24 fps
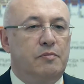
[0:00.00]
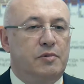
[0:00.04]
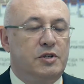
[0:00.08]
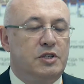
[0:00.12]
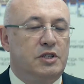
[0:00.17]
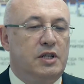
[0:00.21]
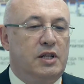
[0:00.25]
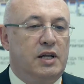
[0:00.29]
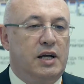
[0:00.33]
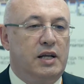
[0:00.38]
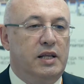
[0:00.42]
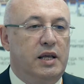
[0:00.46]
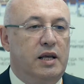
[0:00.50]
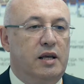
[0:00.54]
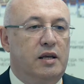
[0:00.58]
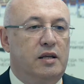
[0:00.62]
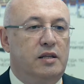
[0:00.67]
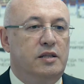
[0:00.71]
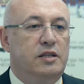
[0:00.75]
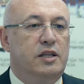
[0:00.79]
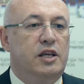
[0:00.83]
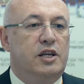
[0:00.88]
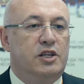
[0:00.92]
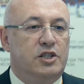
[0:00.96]
пожелание –
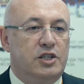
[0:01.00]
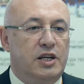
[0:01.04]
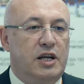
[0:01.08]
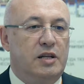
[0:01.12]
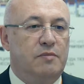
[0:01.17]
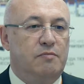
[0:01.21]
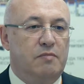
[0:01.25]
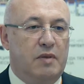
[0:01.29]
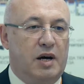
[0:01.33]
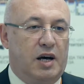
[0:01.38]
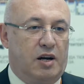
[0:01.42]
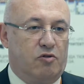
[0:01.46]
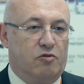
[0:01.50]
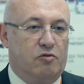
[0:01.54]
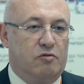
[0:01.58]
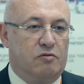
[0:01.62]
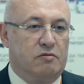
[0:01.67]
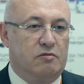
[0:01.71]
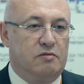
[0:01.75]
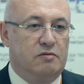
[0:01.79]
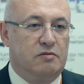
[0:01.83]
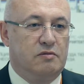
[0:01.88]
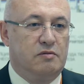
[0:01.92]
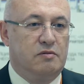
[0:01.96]
держать марку,
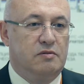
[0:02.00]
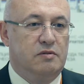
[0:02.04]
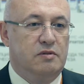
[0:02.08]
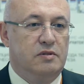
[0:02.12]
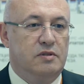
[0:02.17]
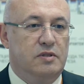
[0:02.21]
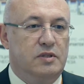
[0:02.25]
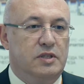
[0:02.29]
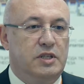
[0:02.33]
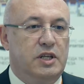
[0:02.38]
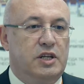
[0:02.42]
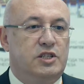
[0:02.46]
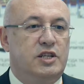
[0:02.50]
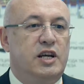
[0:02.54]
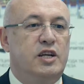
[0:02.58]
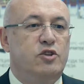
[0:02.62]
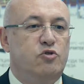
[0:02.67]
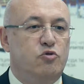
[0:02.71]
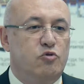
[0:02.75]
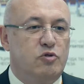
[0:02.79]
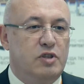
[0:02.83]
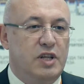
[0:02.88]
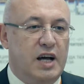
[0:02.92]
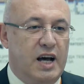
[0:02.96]

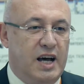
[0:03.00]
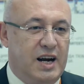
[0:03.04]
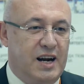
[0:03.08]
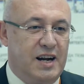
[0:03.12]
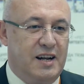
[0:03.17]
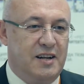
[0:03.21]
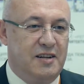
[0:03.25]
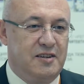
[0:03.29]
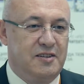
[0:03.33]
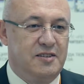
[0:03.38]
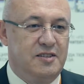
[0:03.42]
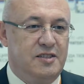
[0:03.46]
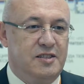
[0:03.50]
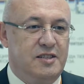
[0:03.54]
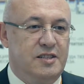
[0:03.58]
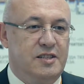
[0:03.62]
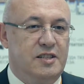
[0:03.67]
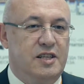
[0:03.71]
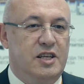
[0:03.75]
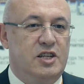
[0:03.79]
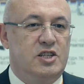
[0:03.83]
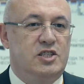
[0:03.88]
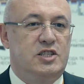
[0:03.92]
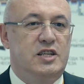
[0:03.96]
держать удары,
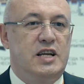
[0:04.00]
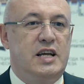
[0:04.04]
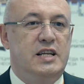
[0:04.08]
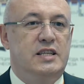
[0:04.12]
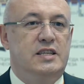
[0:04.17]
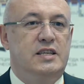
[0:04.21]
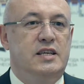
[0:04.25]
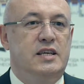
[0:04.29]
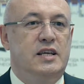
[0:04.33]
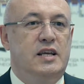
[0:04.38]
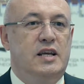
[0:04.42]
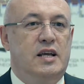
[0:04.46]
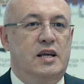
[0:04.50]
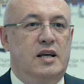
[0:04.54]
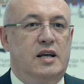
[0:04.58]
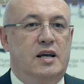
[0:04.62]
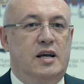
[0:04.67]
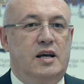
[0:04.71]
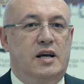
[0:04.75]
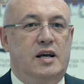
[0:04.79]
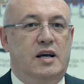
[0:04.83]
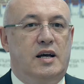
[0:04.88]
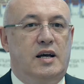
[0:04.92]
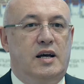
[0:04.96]
держать,
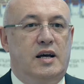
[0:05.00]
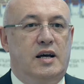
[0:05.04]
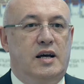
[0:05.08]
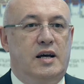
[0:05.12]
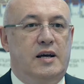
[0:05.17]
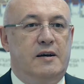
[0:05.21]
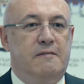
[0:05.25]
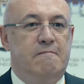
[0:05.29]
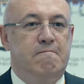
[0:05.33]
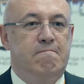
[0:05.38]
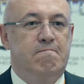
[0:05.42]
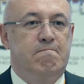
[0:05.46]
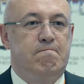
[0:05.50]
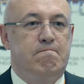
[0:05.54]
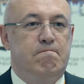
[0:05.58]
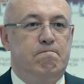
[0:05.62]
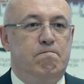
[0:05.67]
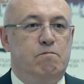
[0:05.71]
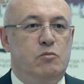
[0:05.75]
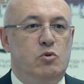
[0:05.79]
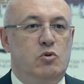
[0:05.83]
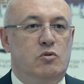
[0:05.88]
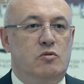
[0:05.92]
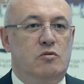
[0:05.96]
э,
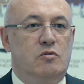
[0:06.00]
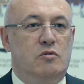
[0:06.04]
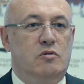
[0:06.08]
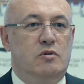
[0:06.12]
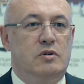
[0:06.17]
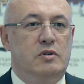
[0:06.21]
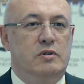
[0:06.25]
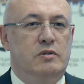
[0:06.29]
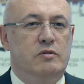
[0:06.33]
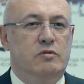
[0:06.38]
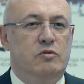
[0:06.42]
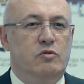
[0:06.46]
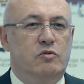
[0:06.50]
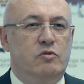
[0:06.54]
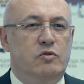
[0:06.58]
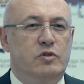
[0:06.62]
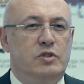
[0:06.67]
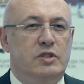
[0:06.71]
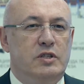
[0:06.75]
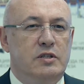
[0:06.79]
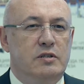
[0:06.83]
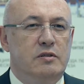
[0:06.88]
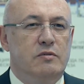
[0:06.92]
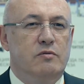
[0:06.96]
ну,
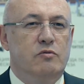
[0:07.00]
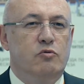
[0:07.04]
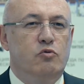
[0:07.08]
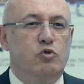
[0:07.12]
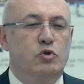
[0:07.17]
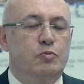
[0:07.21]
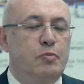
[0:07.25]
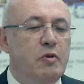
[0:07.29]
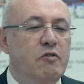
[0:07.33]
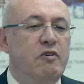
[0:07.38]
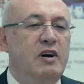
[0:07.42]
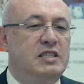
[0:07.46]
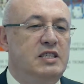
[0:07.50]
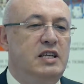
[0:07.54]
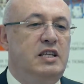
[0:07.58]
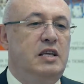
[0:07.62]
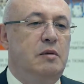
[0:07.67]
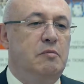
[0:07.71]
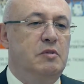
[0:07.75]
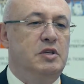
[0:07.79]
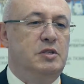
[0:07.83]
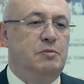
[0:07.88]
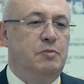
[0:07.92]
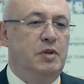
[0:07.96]
успевать за
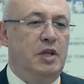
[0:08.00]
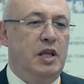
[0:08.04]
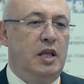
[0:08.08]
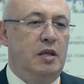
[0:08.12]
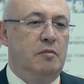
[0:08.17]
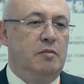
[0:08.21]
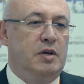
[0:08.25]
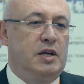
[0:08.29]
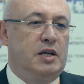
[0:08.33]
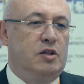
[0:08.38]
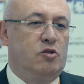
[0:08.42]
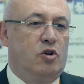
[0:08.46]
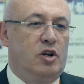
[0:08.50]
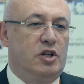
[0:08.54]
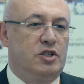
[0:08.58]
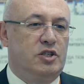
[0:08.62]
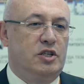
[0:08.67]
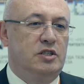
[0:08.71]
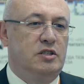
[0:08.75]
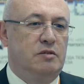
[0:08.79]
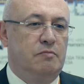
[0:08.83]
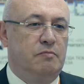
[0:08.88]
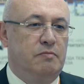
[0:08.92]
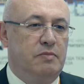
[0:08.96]
теми изменениями, которые
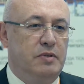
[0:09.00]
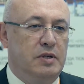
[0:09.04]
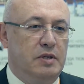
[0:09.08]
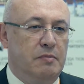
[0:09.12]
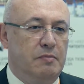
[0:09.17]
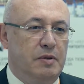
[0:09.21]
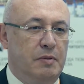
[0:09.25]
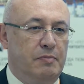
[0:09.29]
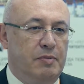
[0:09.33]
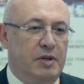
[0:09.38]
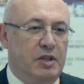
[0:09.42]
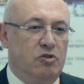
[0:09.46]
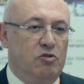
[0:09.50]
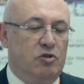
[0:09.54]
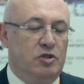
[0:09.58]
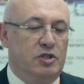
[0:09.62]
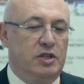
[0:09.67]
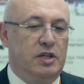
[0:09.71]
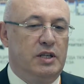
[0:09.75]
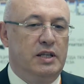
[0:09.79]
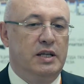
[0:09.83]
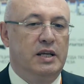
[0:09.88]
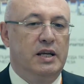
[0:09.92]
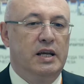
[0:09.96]
жизнь э, преподносит.